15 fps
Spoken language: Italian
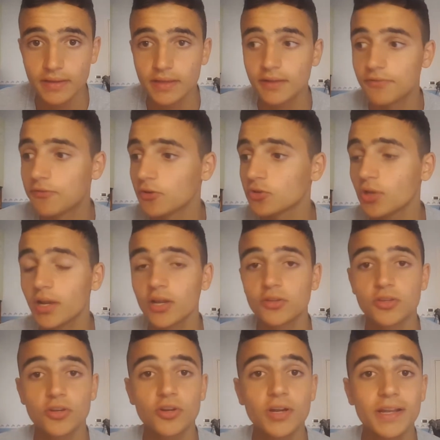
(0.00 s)
Il fondo
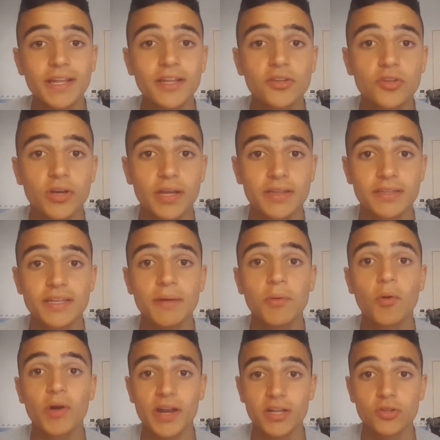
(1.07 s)
Elliott non ha detto che ti diamo
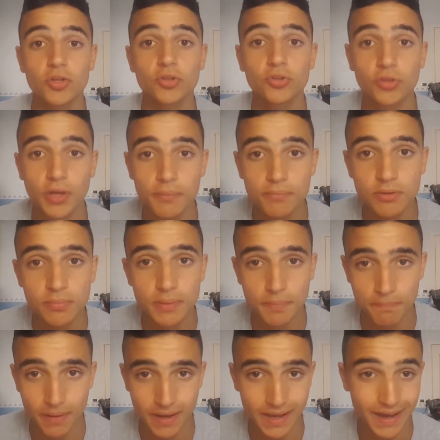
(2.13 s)
48 ore in più
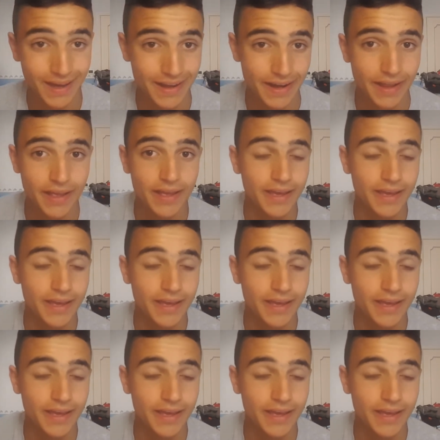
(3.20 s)
per pagare.